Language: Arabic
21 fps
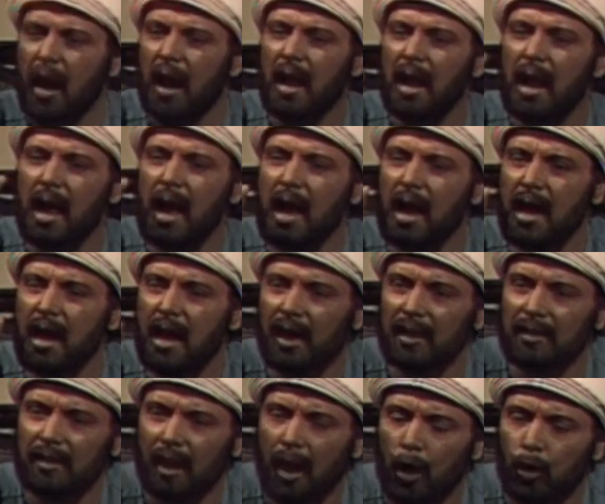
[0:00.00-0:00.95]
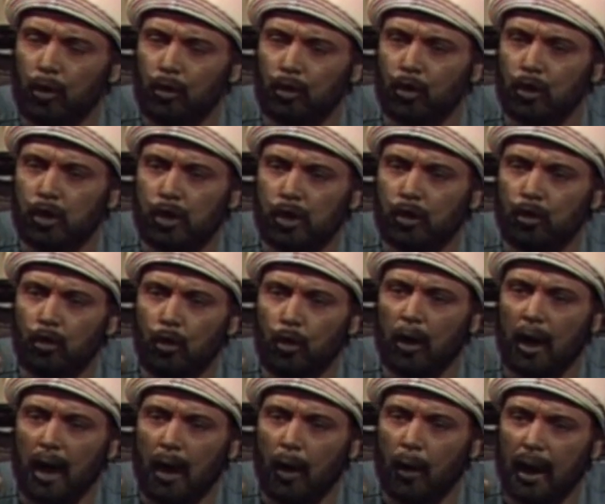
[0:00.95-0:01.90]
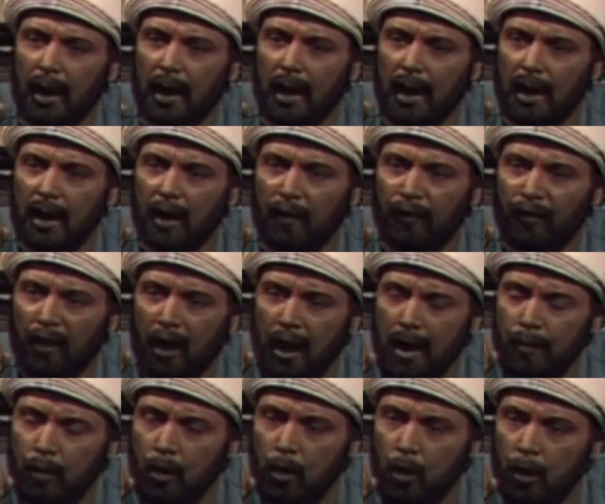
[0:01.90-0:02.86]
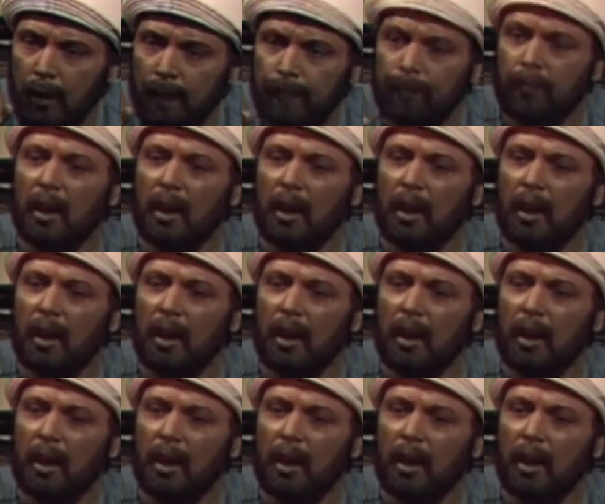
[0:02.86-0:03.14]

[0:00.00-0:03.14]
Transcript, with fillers: لا يضع الدستور ولا يفهمه